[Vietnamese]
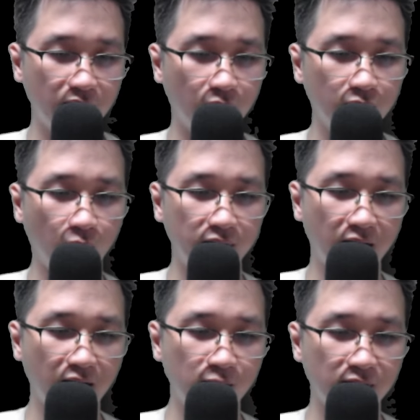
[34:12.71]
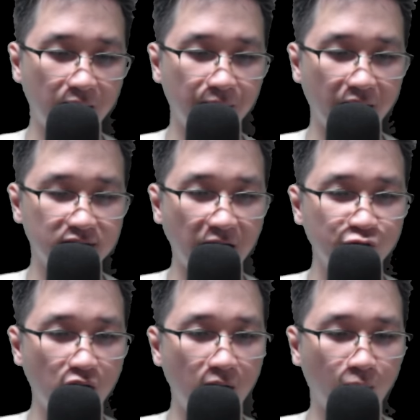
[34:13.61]
cửu thủ thiên long đặc biệt giao
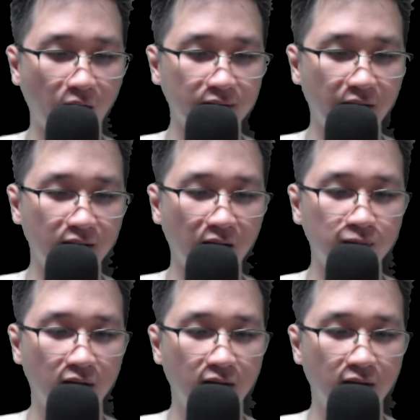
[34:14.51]
cho Hồng Hoang Thiên Long.